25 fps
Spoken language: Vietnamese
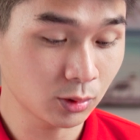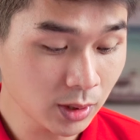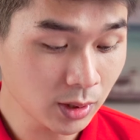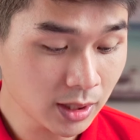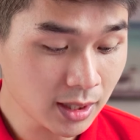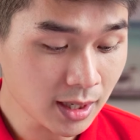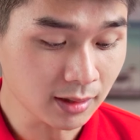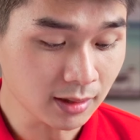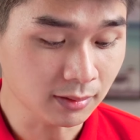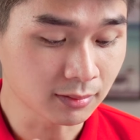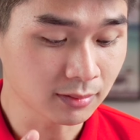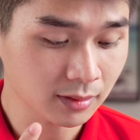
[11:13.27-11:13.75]
tuy
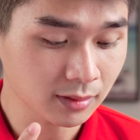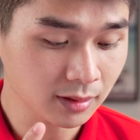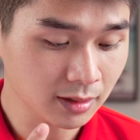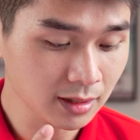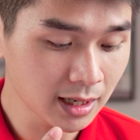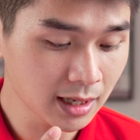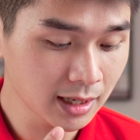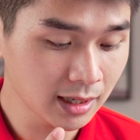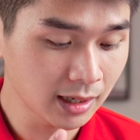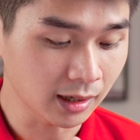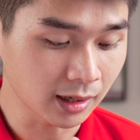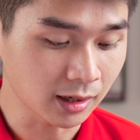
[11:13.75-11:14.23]
nhiên
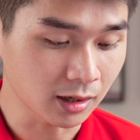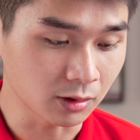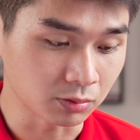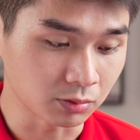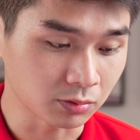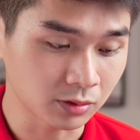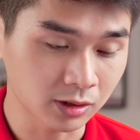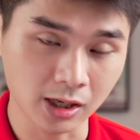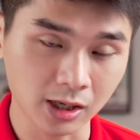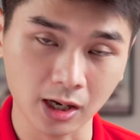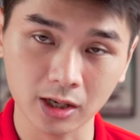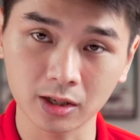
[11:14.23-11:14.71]
đây là cổng
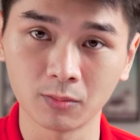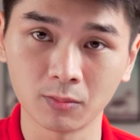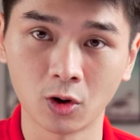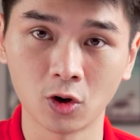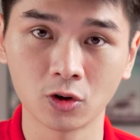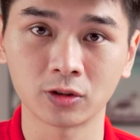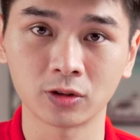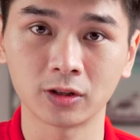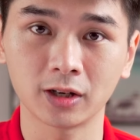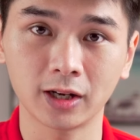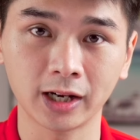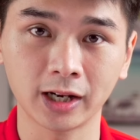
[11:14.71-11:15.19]

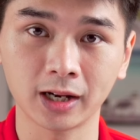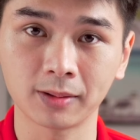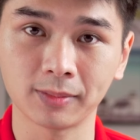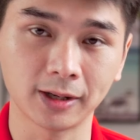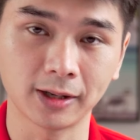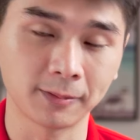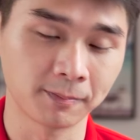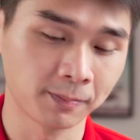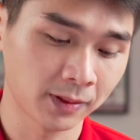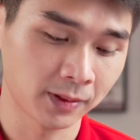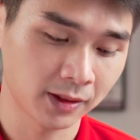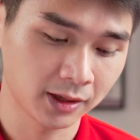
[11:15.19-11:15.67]
Thunderbolt anh em ạ
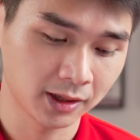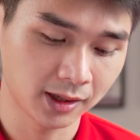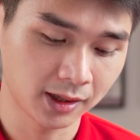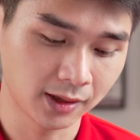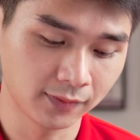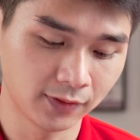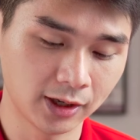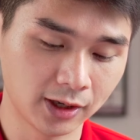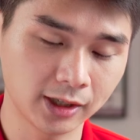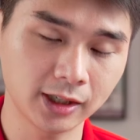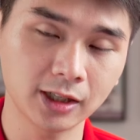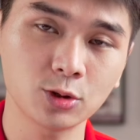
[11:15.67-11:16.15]
thì
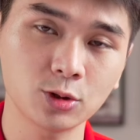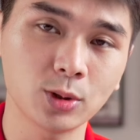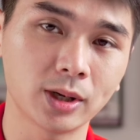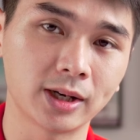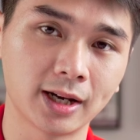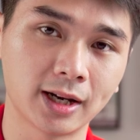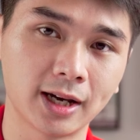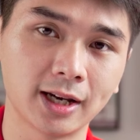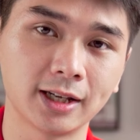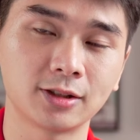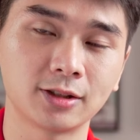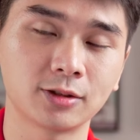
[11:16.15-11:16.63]
với cái chuẩn
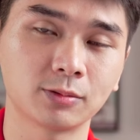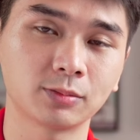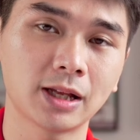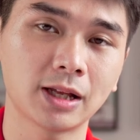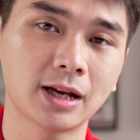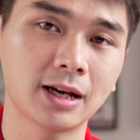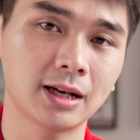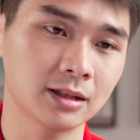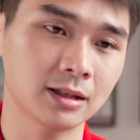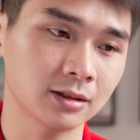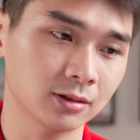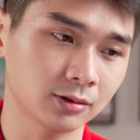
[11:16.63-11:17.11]
này chúng
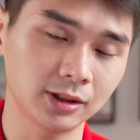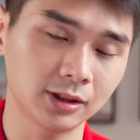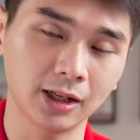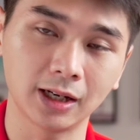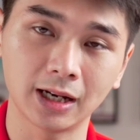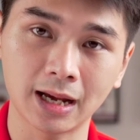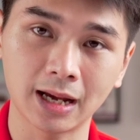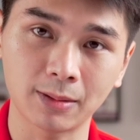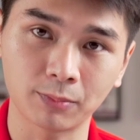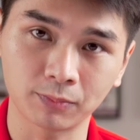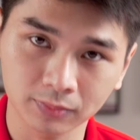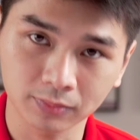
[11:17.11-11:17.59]
ta có thể
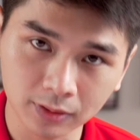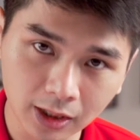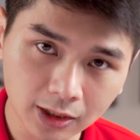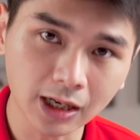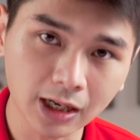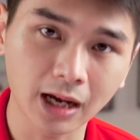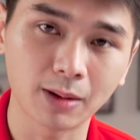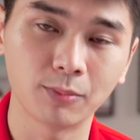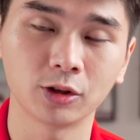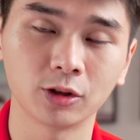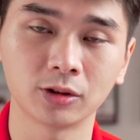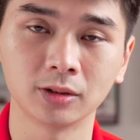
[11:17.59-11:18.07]
làm tất
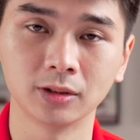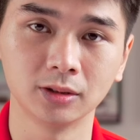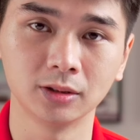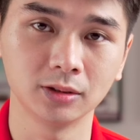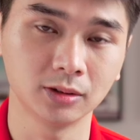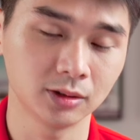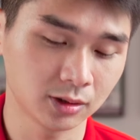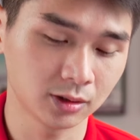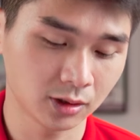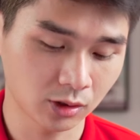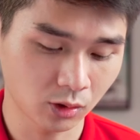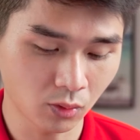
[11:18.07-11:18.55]
cả mọi thứ
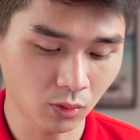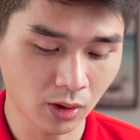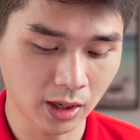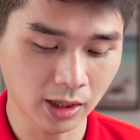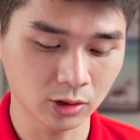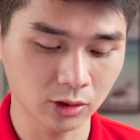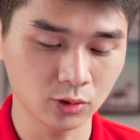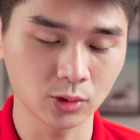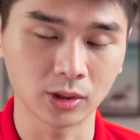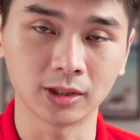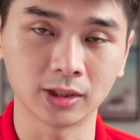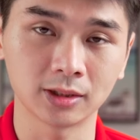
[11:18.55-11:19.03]
qua
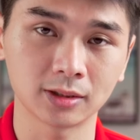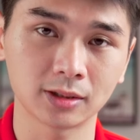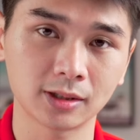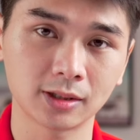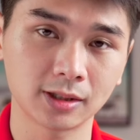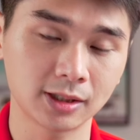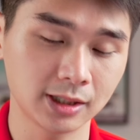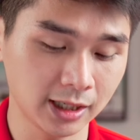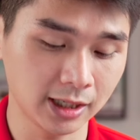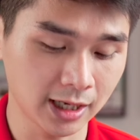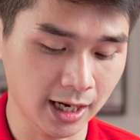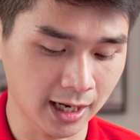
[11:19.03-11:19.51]
cái chuẩn
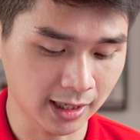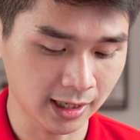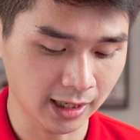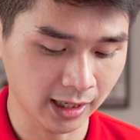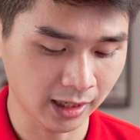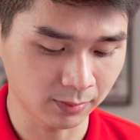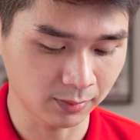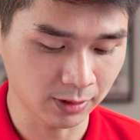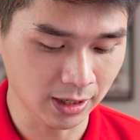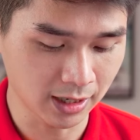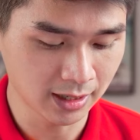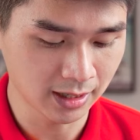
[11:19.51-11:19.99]
C này
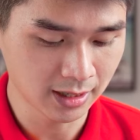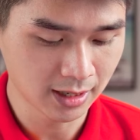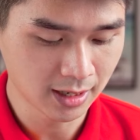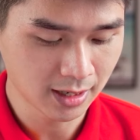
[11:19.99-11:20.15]
anh em nhé